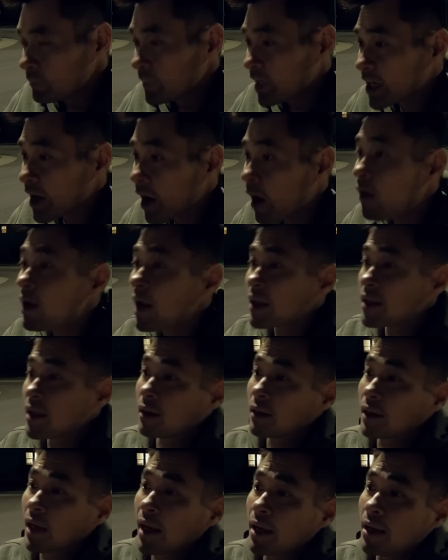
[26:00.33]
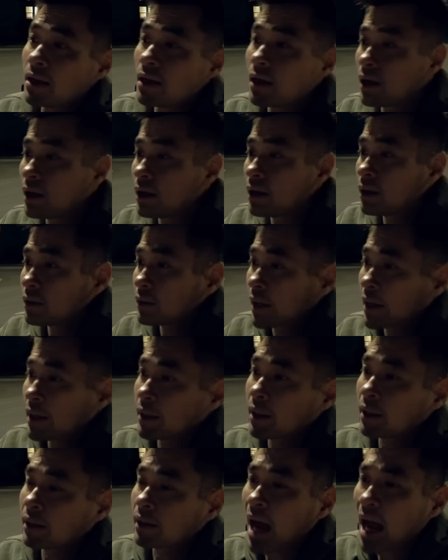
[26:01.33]
Thì đó là những cái
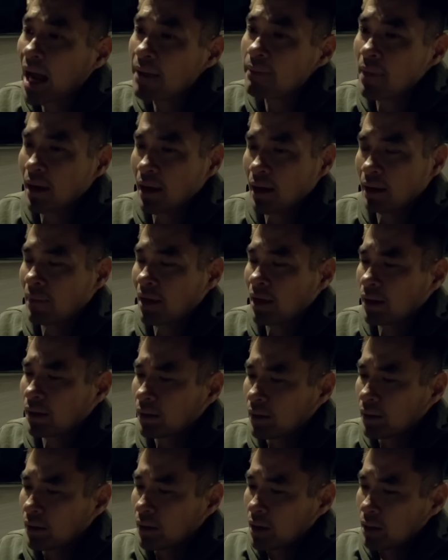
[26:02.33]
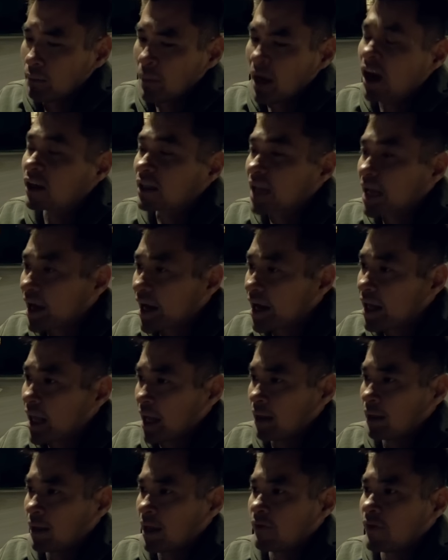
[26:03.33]
mà người ta nghĩ
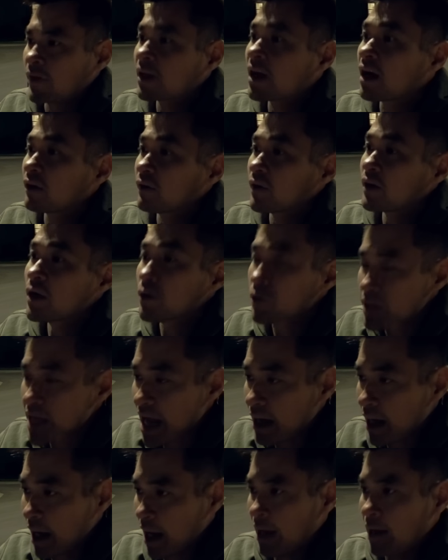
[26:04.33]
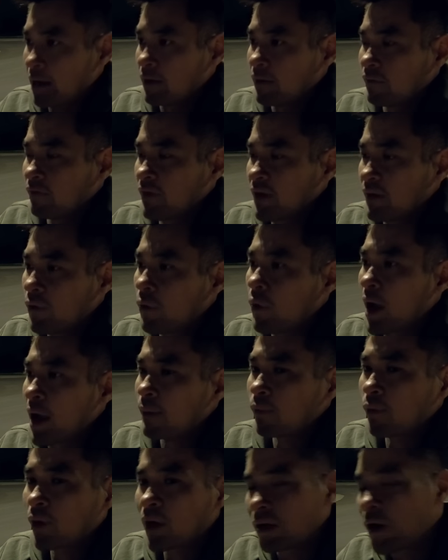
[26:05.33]
rằng là cần phải điều tra lại về vụ
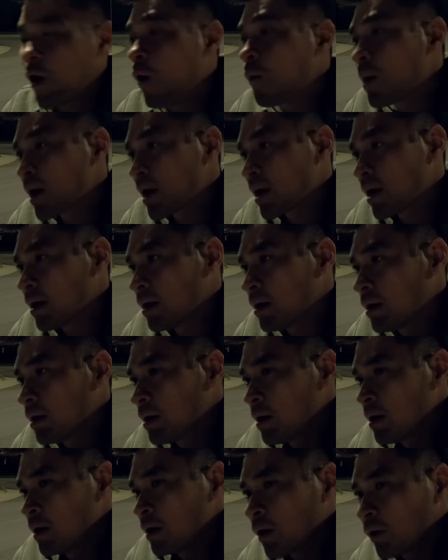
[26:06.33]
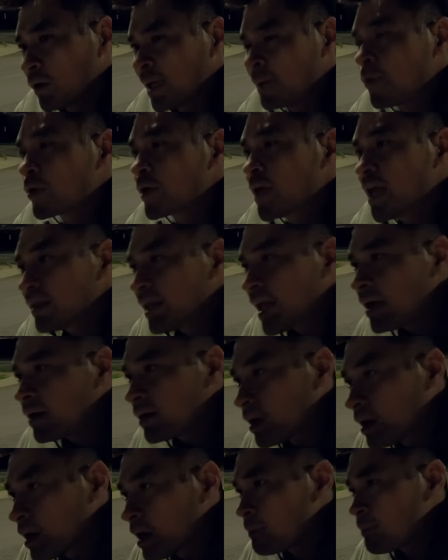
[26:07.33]
án Bryan Kohberger. Còn thêm một chi tiết
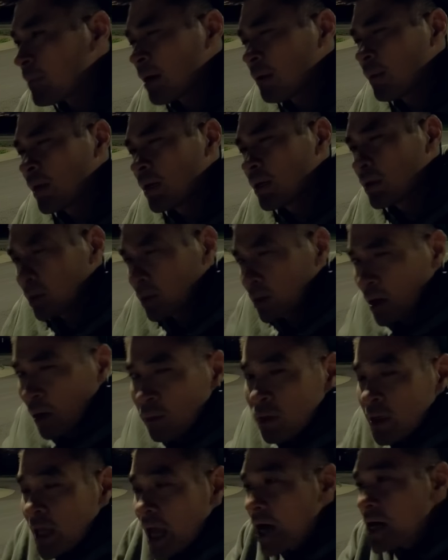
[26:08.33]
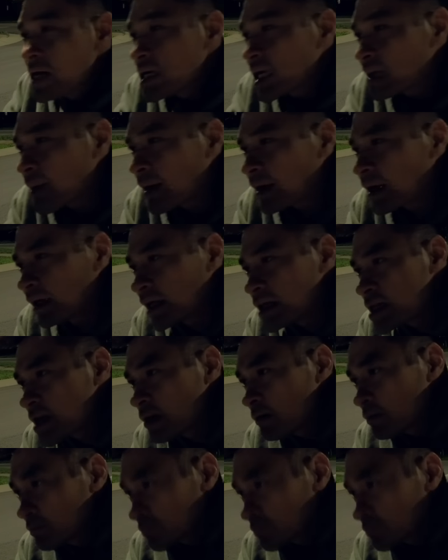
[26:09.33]
nữa mà mình không nhớ, các bạn đợi tí xíu